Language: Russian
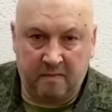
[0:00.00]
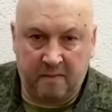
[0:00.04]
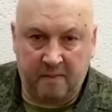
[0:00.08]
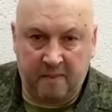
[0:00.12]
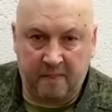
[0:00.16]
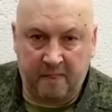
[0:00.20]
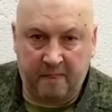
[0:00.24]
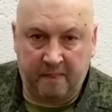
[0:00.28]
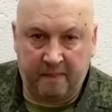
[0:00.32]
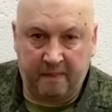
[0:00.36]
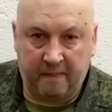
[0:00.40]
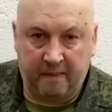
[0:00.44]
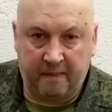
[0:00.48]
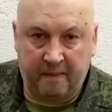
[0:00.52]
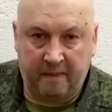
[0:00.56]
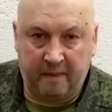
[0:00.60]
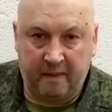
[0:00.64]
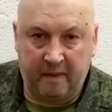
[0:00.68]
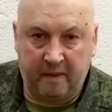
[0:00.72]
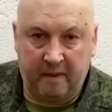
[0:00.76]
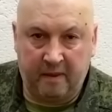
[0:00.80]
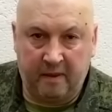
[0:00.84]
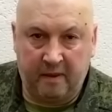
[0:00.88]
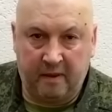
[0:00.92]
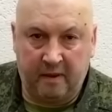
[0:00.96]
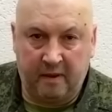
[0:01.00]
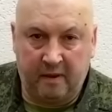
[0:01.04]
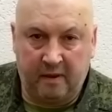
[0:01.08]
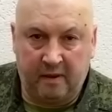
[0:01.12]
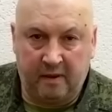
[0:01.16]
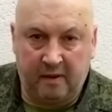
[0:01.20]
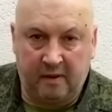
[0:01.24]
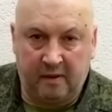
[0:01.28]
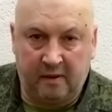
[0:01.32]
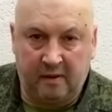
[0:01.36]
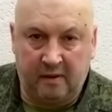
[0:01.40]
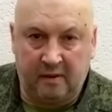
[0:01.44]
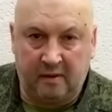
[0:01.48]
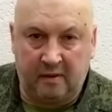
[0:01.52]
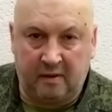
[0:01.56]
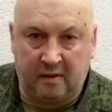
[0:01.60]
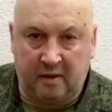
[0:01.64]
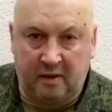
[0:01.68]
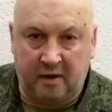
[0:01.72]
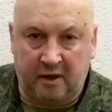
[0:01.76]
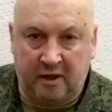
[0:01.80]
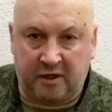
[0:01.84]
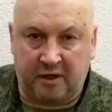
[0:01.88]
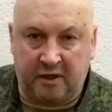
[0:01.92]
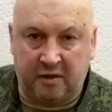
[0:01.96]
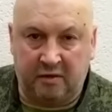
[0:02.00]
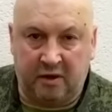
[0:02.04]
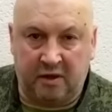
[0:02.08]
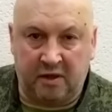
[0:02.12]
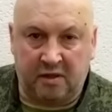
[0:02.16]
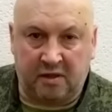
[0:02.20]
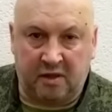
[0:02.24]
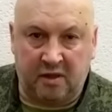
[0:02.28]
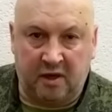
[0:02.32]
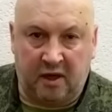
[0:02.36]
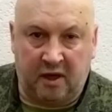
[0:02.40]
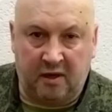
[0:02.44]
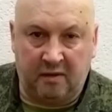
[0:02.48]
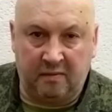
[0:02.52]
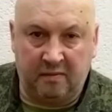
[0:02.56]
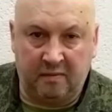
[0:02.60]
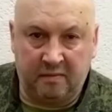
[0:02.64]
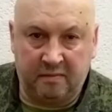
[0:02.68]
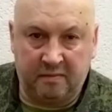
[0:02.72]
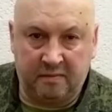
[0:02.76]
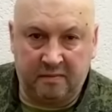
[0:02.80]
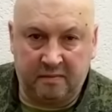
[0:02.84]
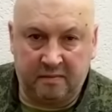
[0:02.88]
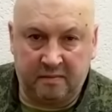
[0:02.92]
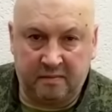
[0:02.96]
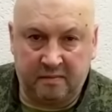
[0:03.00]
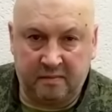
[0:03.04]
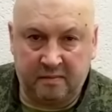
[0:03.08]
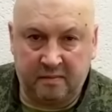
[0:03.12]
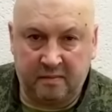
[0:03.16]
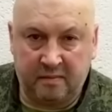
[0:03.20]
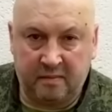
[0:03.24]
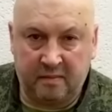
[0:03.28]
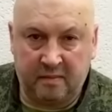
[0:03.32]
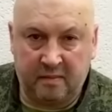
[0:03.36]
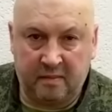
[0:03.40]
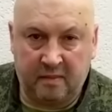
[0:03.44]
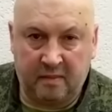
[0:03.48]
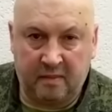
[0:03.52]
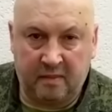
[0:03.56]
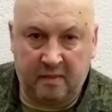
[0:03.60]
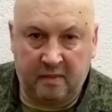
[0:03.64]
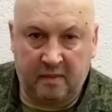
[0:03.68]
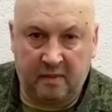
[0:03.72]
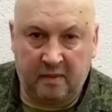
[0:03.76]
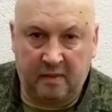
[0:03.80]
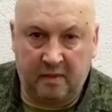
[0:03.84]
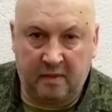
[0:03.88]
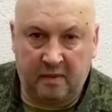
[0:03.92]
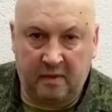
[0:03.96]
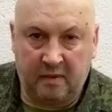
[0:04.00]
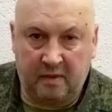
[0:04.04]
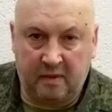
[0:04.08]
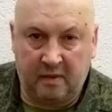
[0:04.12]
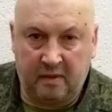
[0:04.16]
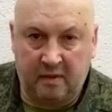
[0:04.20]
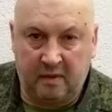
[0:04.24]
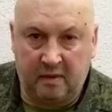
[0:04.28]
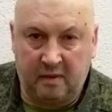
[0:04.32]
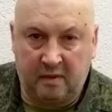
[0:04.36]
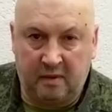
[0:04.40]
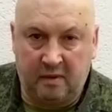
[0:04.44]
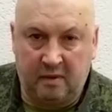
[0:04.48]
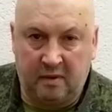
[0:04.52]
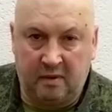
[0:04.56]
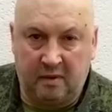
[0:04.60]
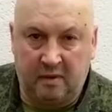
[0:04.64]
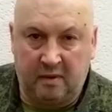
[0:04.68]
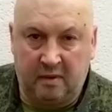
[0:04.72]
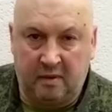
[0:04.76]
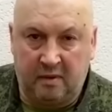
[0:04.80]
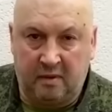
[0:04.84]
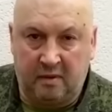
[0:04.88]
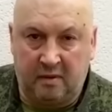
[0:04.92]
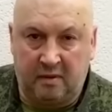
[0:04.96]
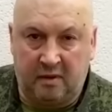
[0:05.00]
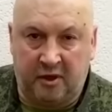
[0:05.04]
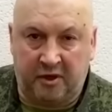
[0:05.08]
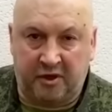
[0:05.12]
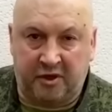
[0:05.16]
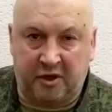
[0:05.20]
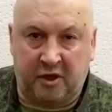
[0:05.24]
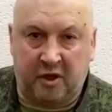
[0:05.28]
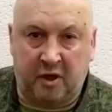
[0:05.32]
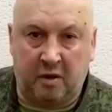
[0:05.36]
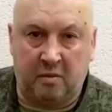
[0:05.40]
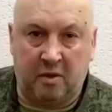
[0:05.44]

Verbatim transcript: Тогда он вообще-то одним из первых записал обращение к наемникам с призывом остановиться, одуматься.